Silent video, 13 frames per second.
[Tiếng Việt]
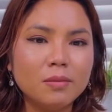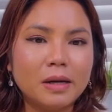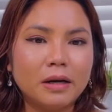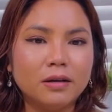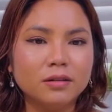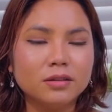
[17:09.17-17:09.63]
các
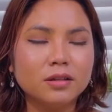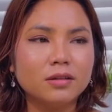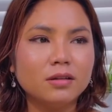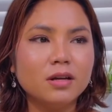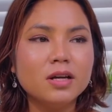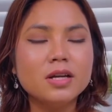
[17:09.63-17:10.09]
bạn ơi
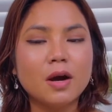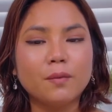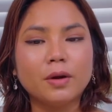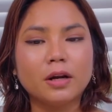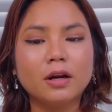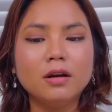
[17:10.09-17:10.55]
cho hy
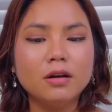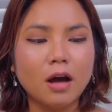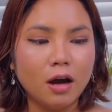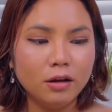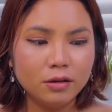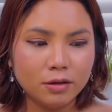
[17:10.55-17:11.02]
vọng là nó
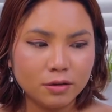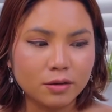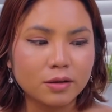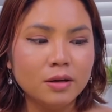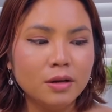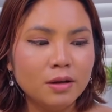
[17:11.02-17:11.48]
đỡ thôi